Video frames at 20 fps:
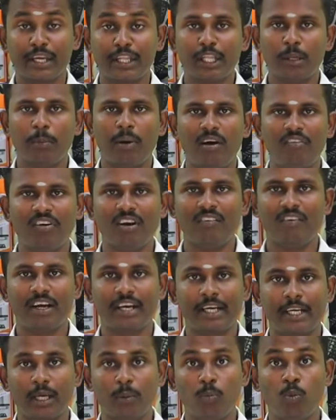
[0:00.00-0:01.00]
இந்த மாஃபில்
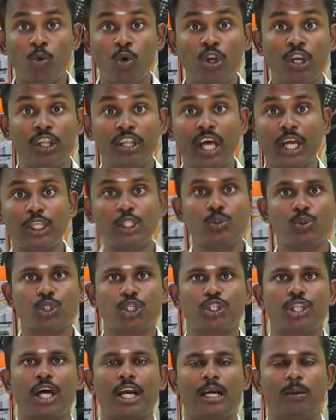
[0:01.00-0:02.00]
வாங்கிட்டா மூணுலேருந்து அஞ்சு
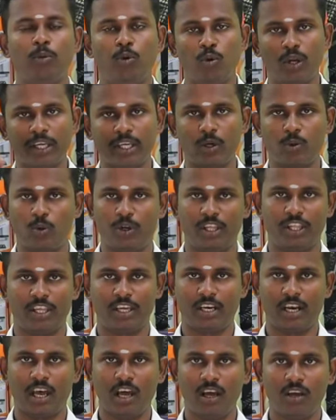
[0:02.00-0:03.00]
வருஷம் தாராளமாக உழைக்கக்கூடியது